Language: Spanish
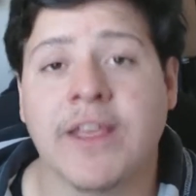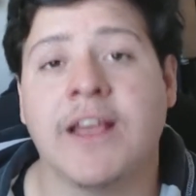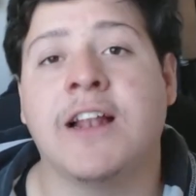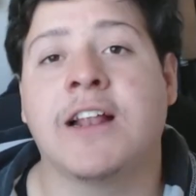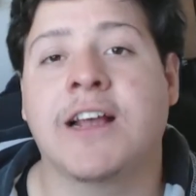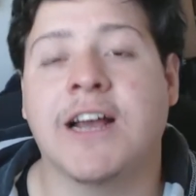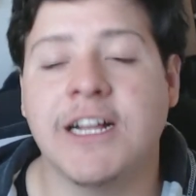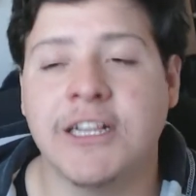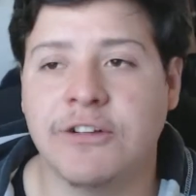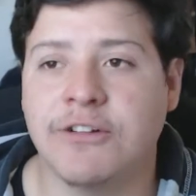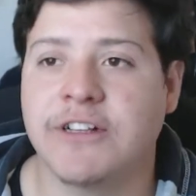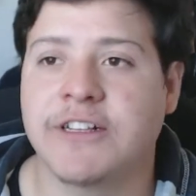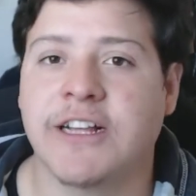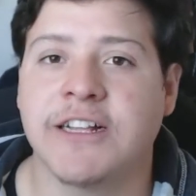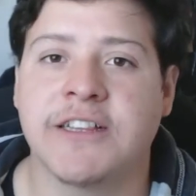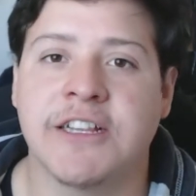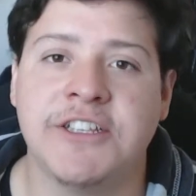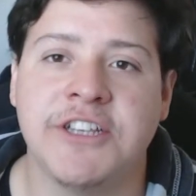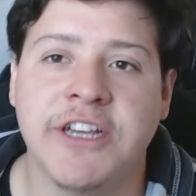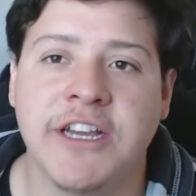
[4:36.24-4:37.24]
El caso es
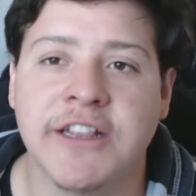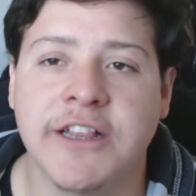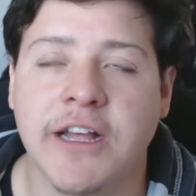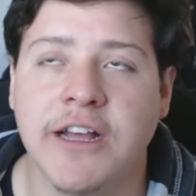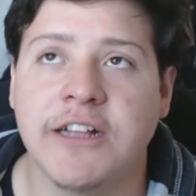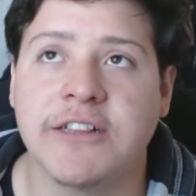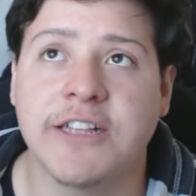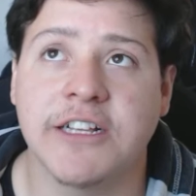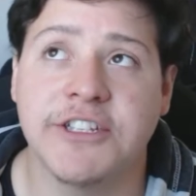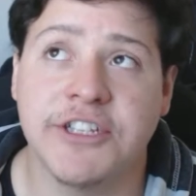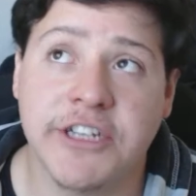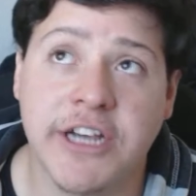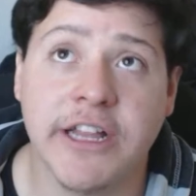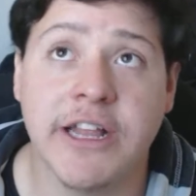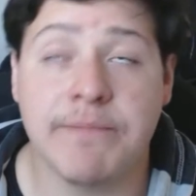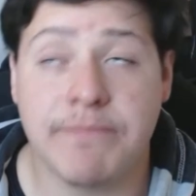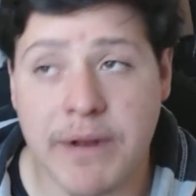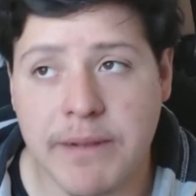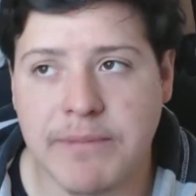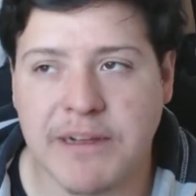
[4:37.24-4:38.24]
que esta chiquita, esta chica
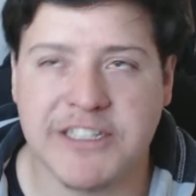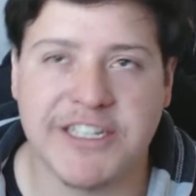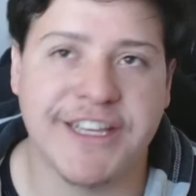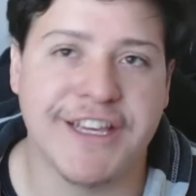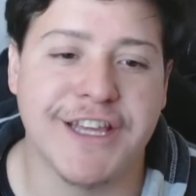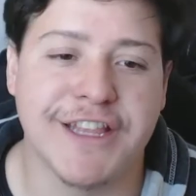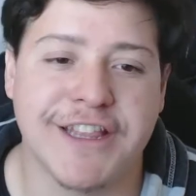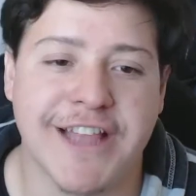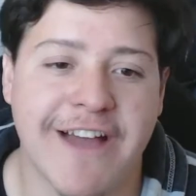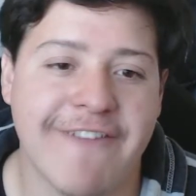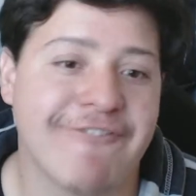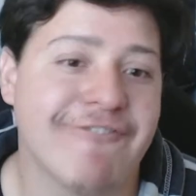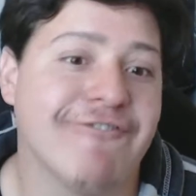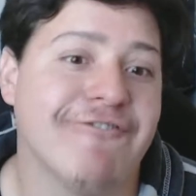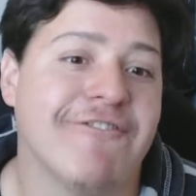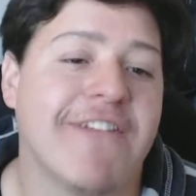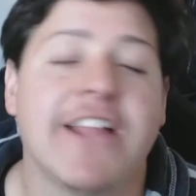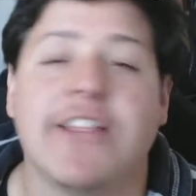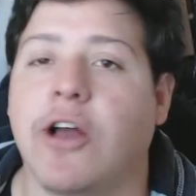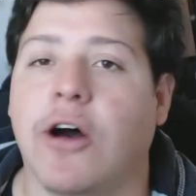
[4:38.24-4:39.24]
de prepa, chiquita,
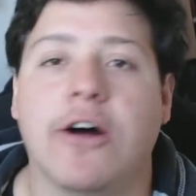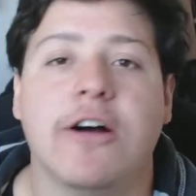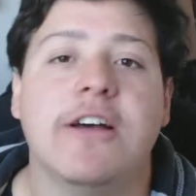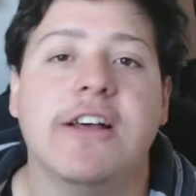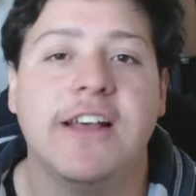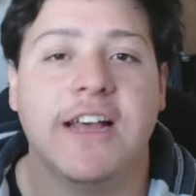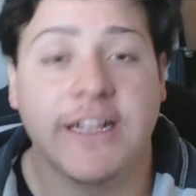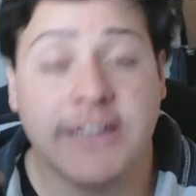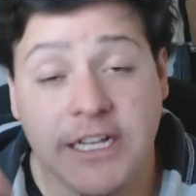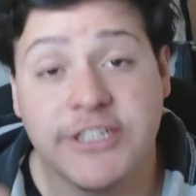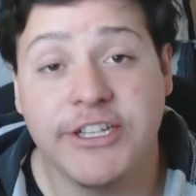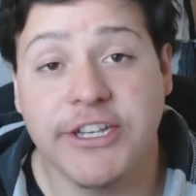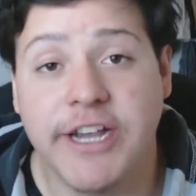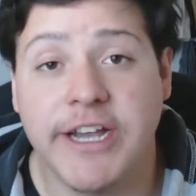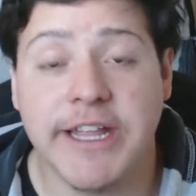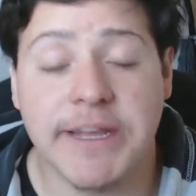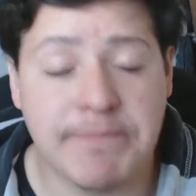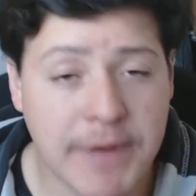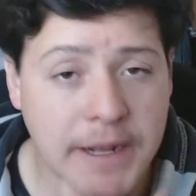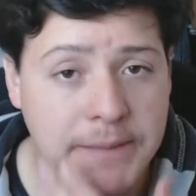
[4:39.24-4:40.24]
no, esta
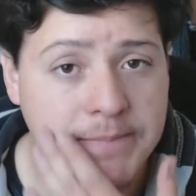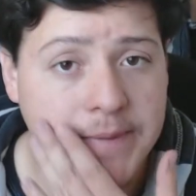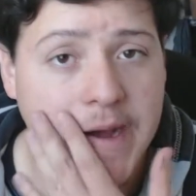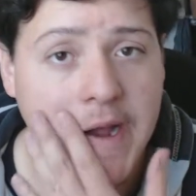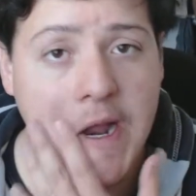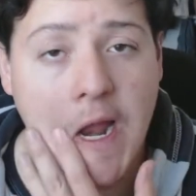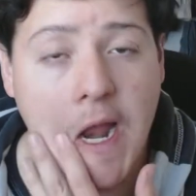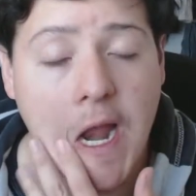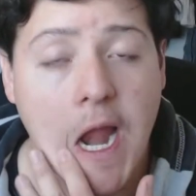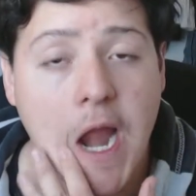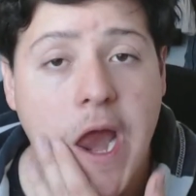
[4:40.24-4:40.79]
chica de prepa